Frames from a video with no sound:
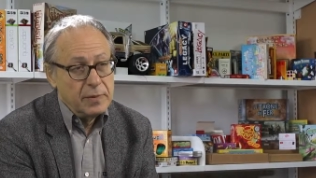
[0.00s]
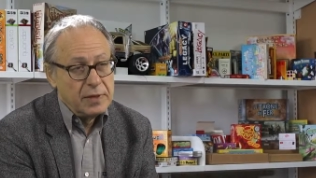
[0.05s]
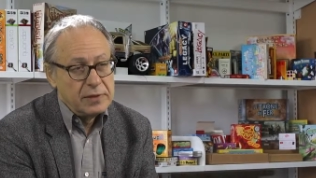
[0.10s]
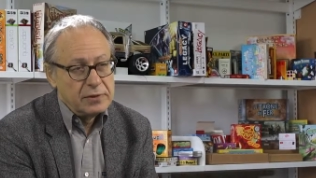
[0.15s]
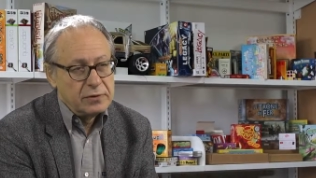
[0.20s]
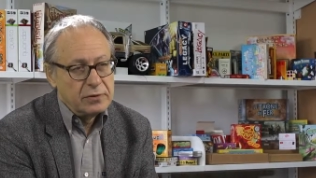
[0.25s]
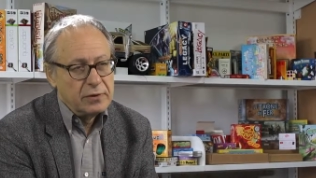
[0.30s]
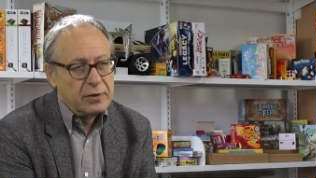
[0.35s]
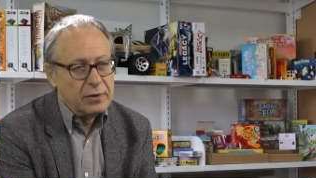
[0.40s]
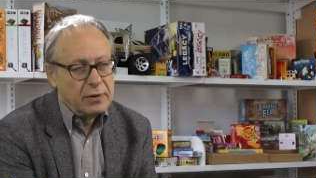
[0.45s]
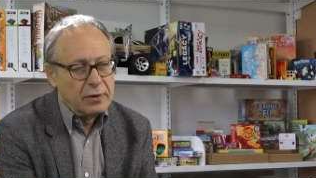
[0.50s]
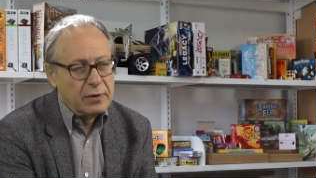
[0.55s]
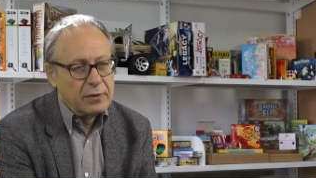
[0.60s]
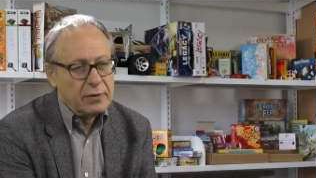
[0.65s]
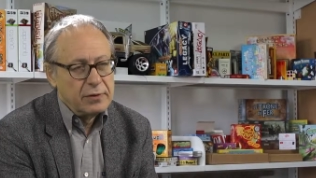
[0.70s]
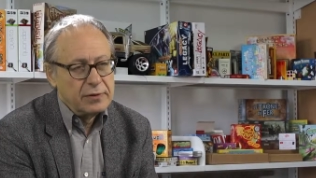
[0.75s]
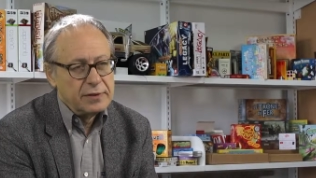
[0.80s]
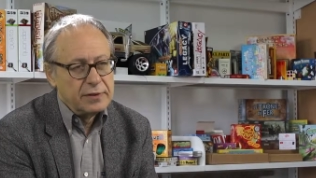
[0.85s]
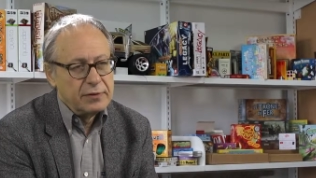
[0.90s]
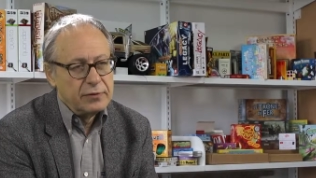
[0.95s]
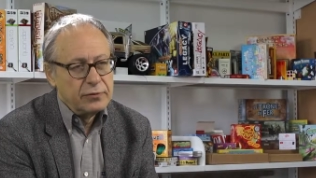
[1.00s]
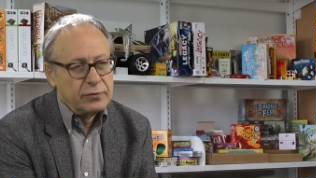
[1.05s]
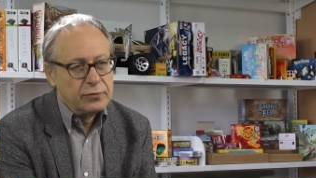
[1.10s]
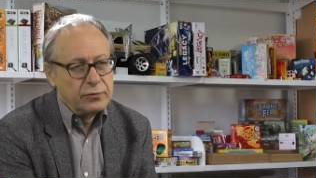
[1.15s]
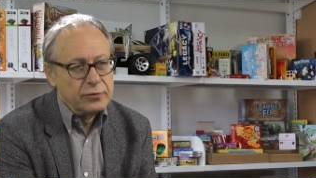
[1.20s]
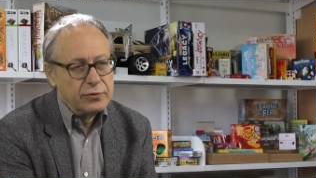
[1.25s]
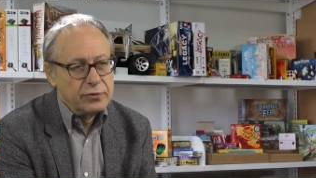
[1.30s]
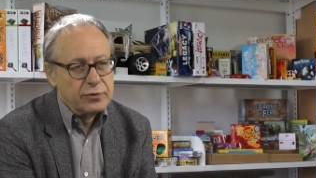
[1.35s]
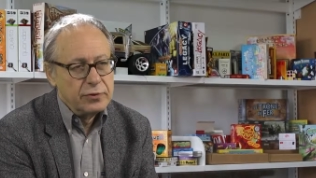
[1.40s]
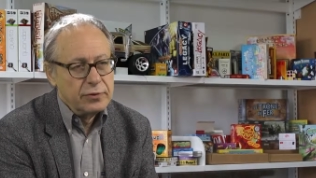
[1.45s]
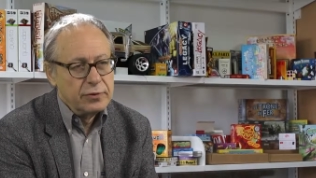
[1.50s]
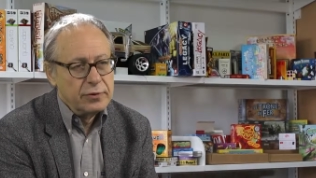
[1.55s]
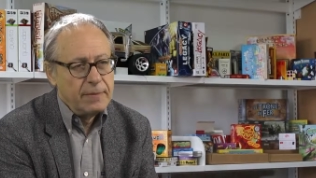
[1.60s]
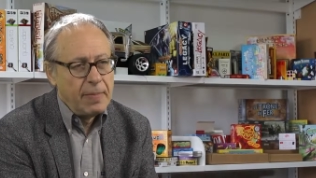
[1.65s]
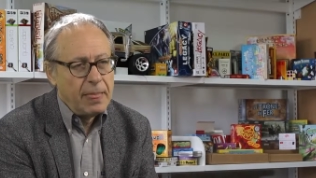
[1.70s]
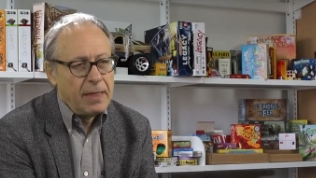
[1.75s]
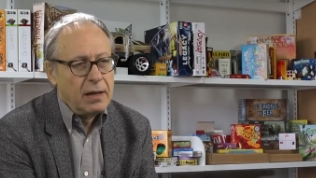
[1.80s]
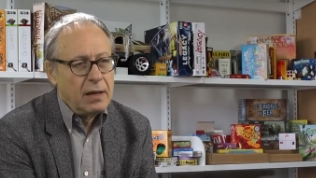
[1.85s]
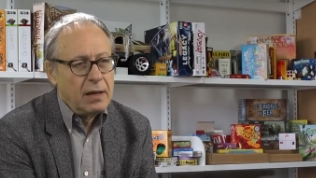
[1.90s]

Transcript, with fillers: master euh, sciences du jeu